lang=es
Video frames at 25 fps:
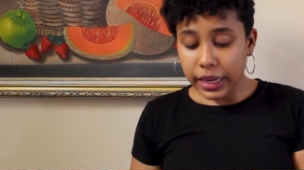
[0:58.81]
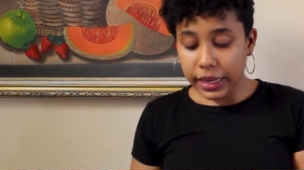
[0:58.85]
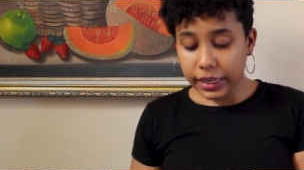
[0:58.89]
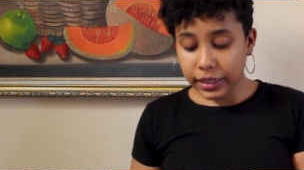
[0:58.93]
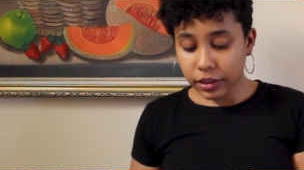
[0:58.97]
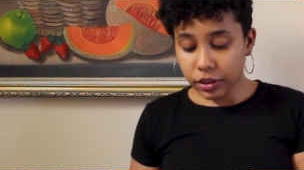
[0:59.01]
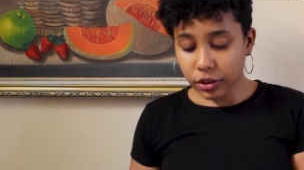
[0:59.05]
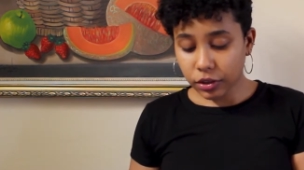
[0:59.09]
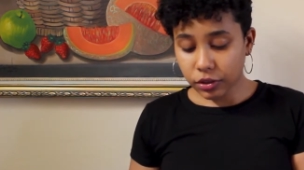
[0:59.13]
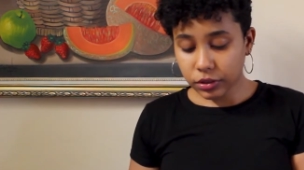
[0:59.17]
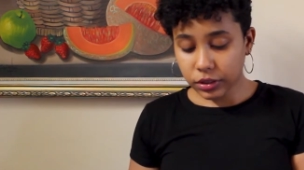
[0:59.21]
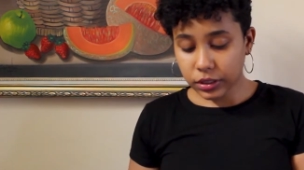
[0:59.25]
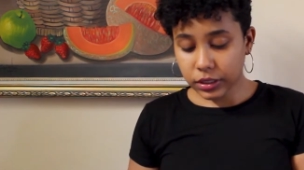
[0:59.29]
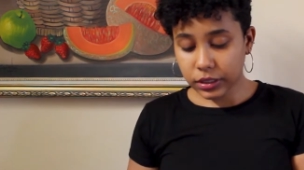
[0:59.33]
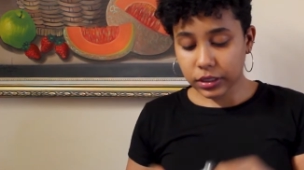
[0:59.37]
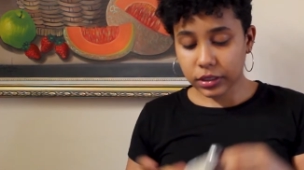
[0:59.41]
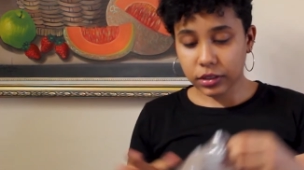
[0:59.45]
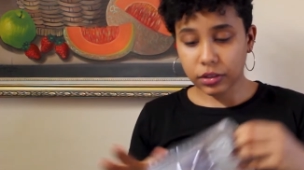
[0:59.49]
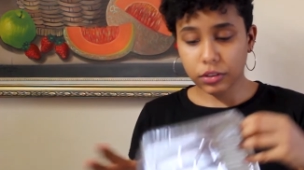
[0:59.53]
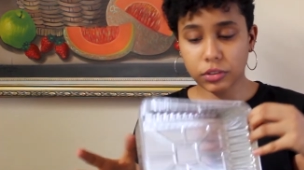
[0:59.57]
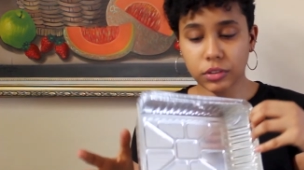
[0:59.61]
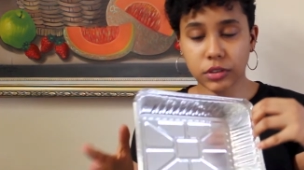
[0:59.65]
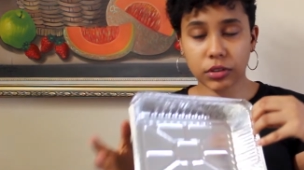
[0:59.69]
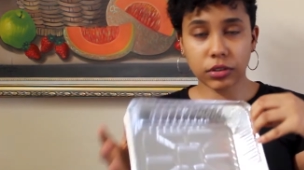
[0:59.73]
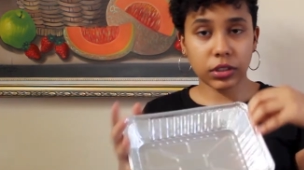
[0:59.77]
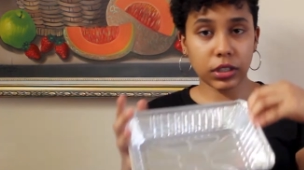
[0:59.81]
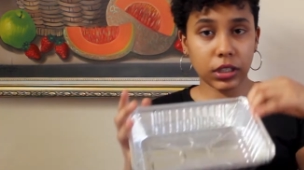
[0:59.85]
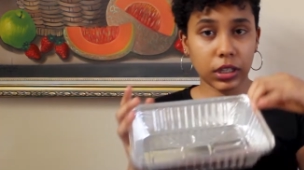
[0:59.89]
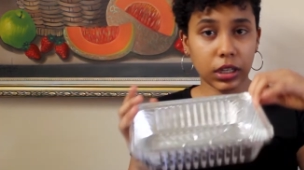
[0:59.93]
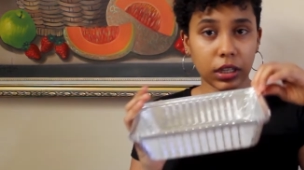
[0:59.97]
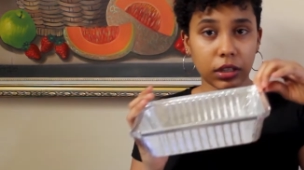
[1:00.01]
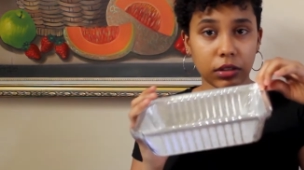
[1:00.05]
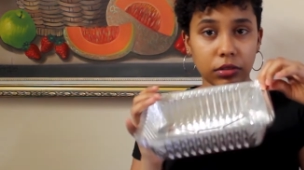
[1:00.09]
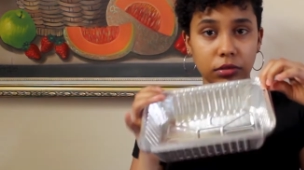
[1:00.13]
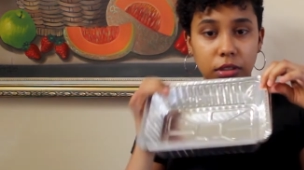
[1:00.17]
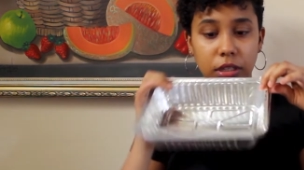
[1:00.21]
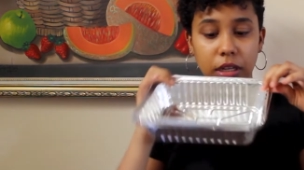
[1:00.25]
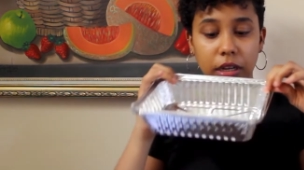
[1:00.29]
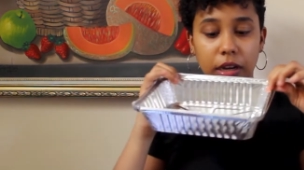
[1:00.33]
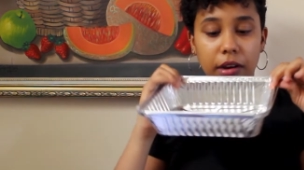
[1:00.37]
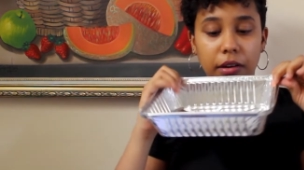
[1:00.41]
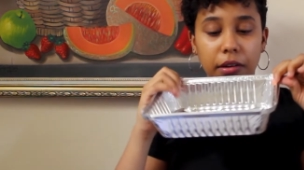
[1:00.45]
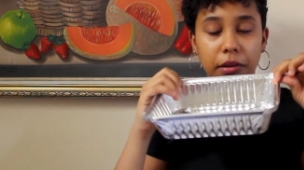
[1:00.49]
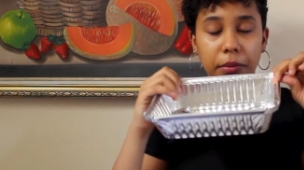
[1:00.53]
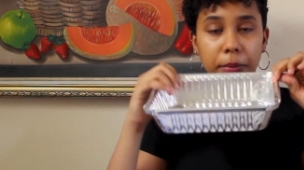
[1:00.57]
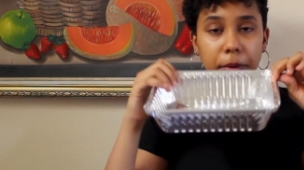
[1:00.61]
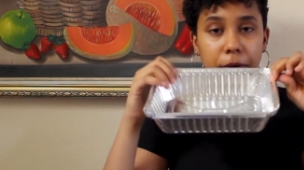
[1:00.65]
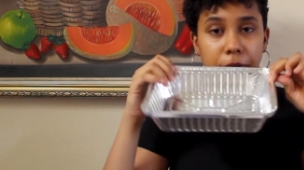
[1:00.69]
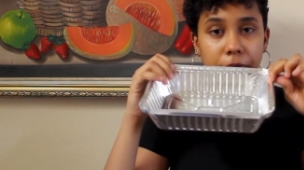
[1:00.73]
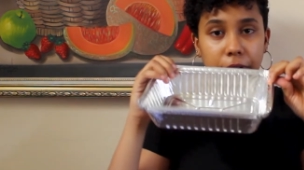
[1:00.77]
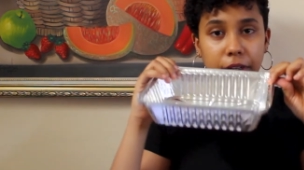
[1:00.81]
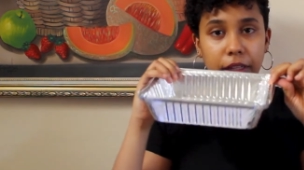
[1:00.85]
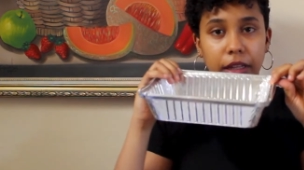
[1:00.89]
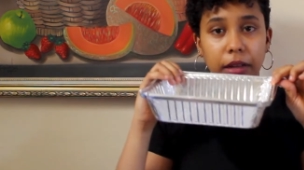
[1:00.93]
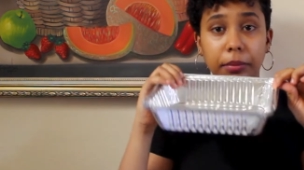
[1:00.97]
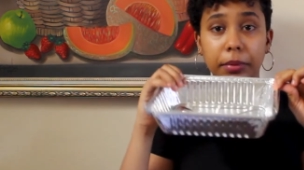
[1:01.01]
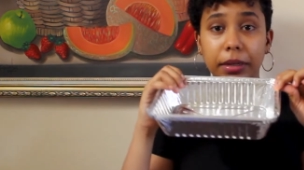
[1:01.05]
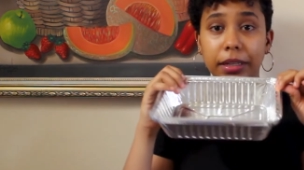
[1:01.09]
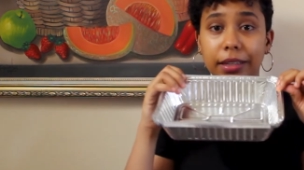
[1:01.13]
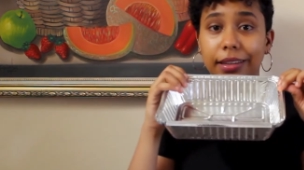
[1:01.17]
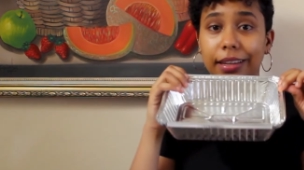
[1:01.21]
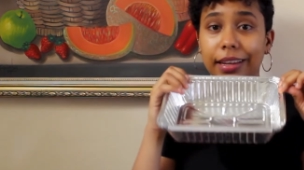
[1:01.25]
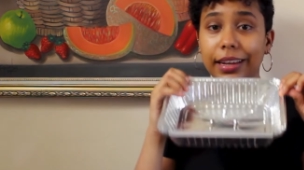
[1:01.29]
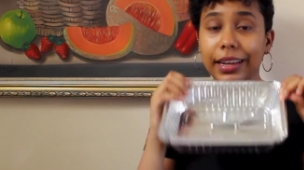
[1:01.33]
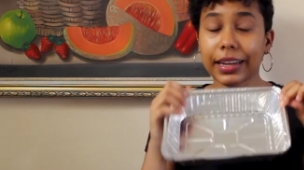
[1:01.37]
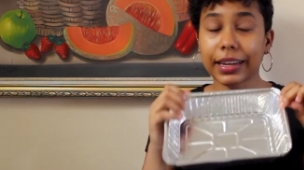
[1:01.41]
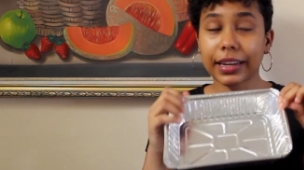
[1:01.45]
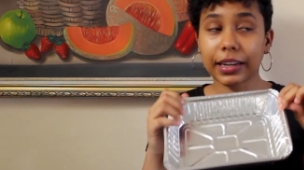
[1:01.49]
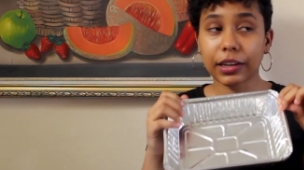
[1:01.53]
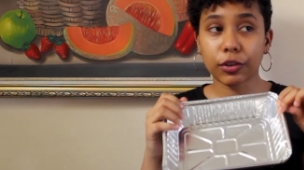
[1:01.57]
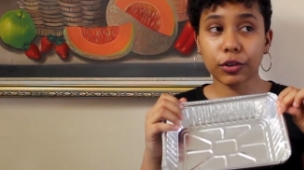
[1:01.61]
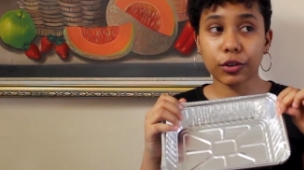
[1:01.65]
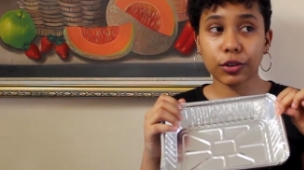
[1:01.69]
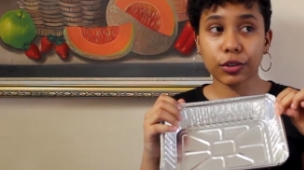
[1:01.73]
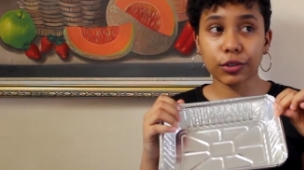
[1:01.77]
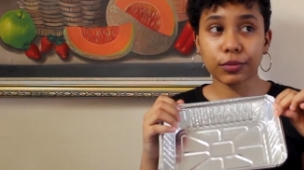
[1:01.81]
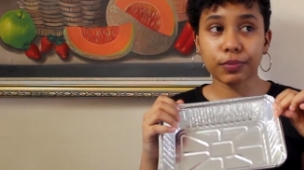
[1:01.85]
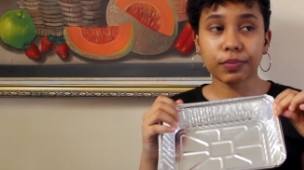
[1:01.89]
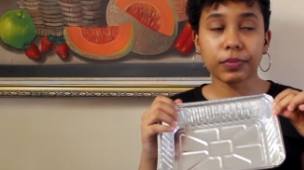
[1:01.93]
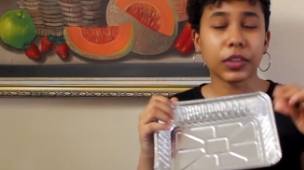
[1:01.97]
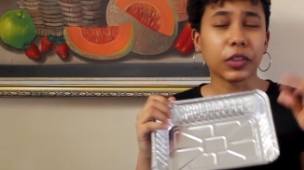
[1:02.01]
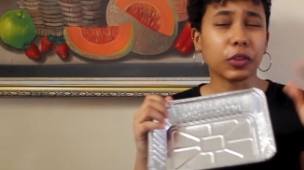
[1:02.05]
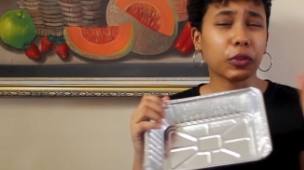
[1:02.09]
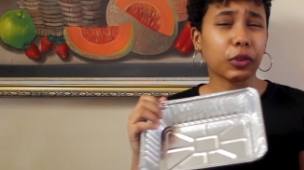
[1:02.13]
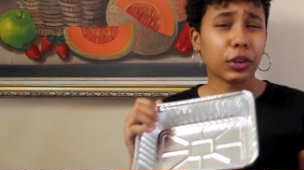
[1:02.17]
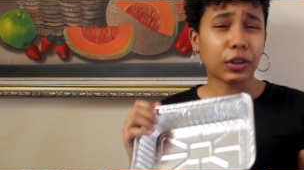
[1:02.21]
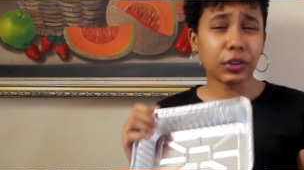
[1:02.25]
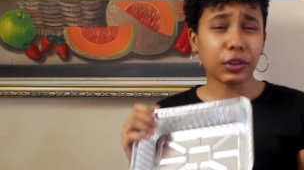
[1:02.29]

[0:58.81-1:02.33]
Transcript: Entonces estos son chiquitos que caben perfectamente en el horno. No